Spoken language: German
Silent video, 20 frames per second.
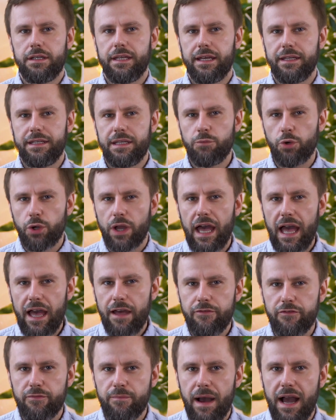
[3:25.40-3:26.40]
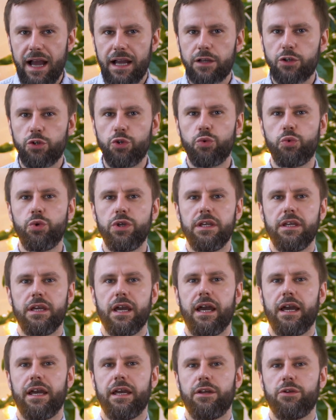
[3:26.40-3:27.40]
Der Demograf Marc Louis,
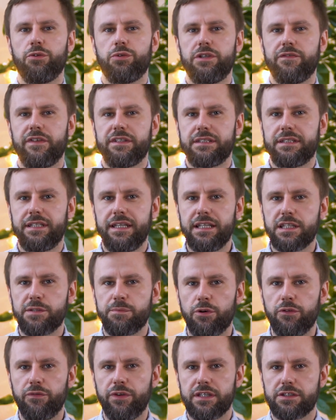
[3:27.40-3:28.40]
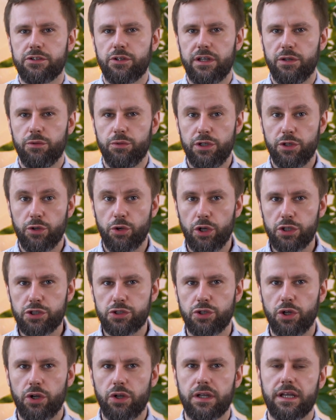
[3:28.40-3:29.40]
ein Universitätsprofessor der Uni
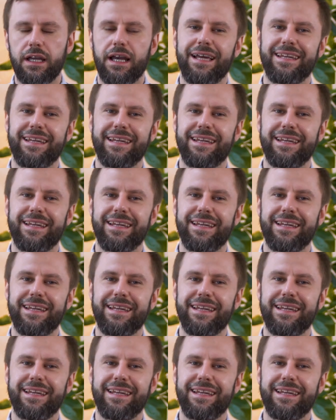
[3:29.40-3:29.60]
Rostock,